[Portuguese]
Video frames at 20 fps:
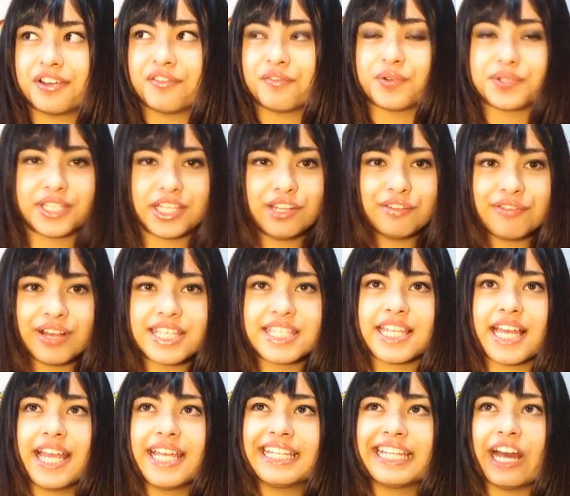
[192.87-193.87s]
você não vai
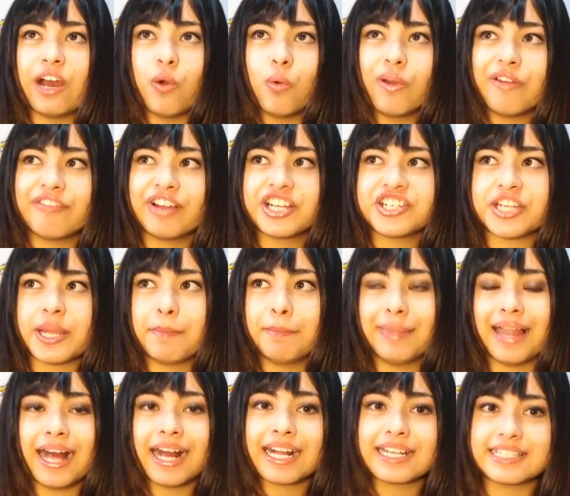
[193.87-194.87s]
sair na rua e vai achar
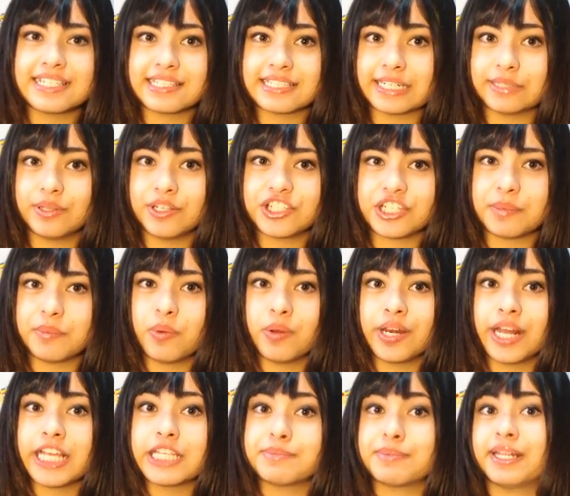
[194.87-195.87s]
placas escritas em
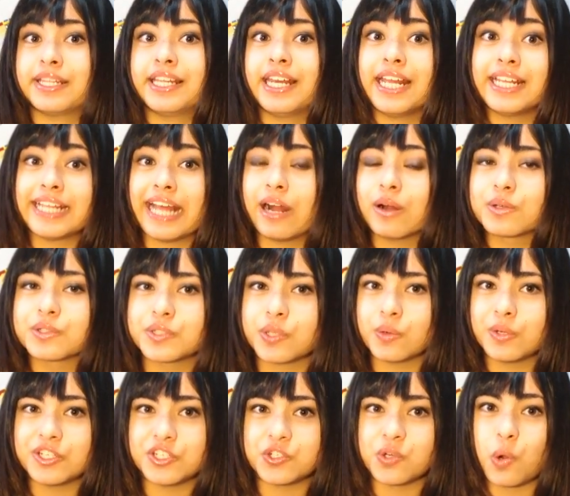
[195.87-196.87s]
japonês para treinar o
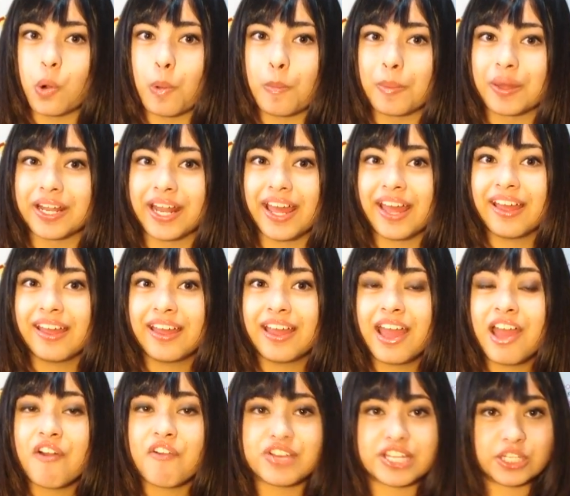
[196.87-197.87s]
seu idioma, né?
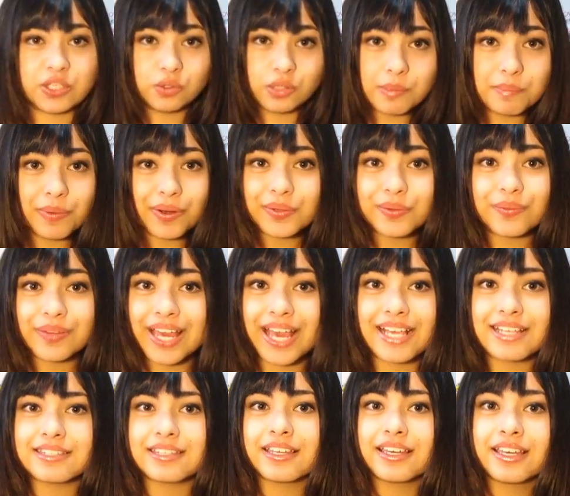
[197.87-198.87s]
Vai ser tudo em
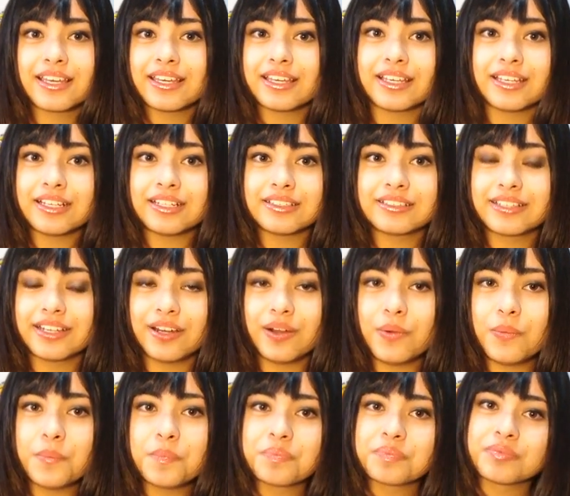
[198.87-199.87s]
português.
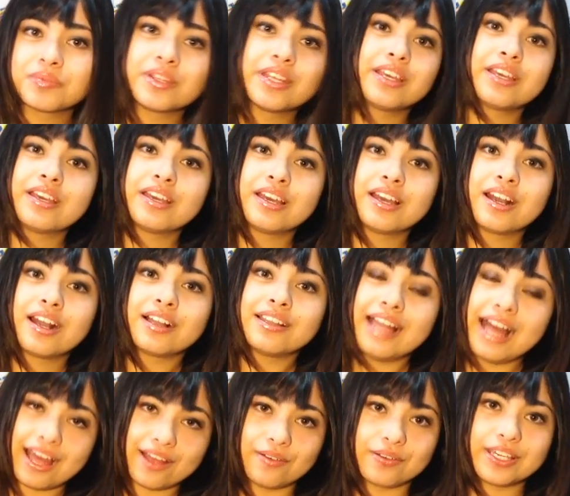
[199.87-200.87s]
Então,
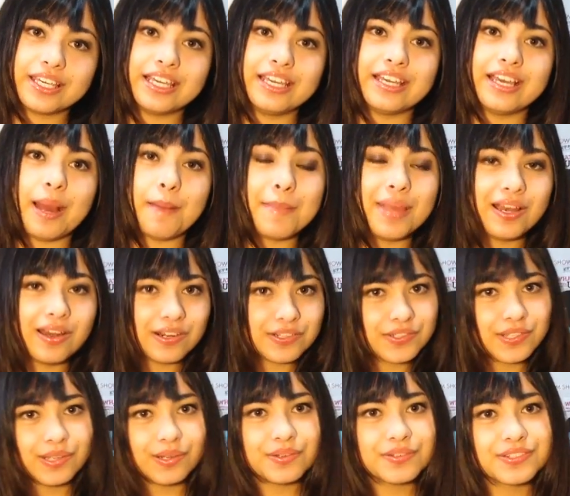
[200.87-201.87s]
Claro que a melhor
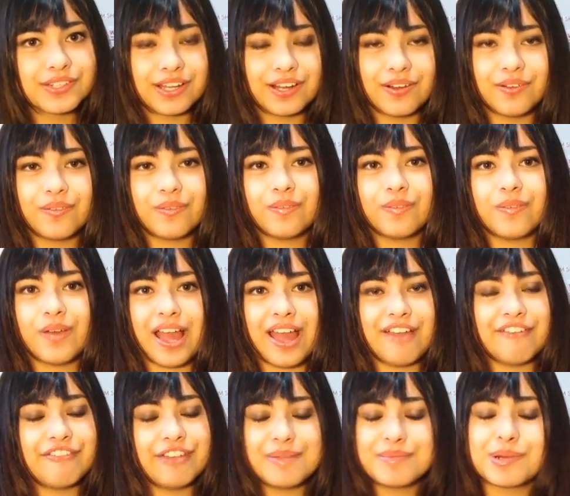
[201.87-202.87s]
solução
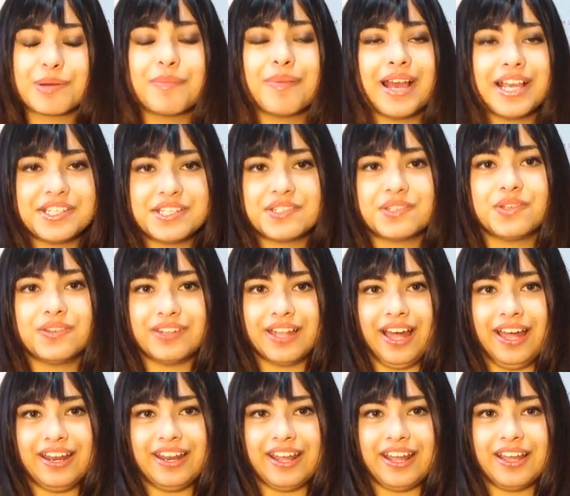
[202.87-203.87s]
é vir para o país
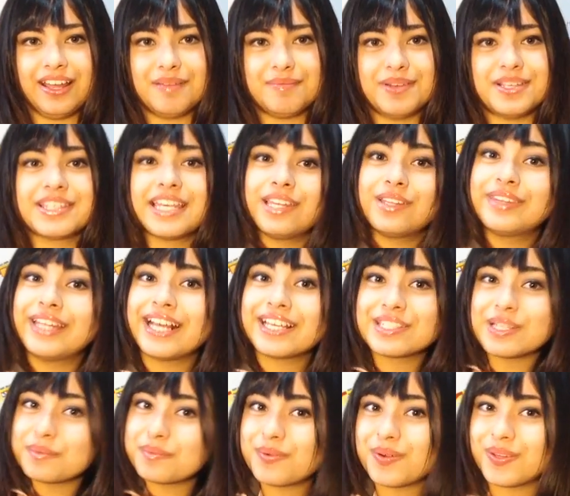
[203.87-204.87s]
estudar, né? Mas quem não tem
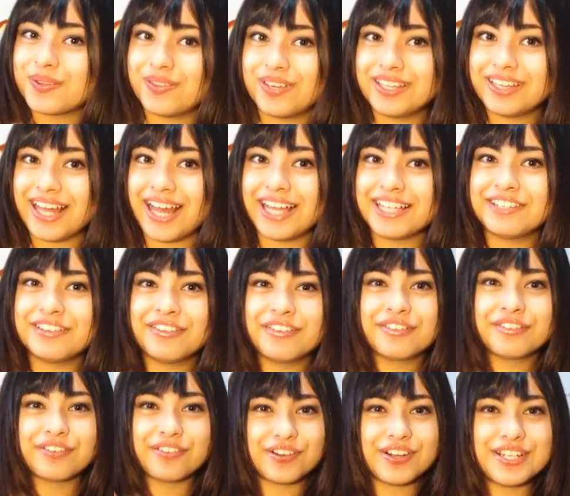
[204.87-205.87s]
essa oportunidade,
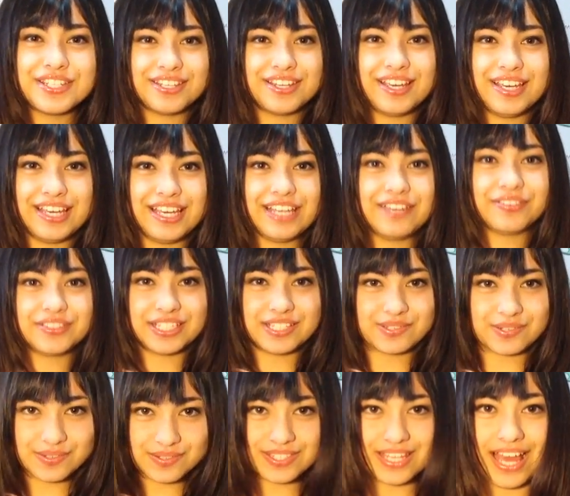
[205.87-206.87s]
força aí que vocês
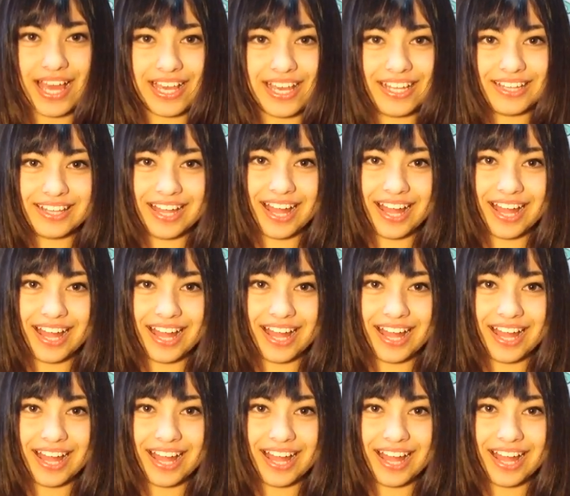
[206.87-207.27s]
conseguem,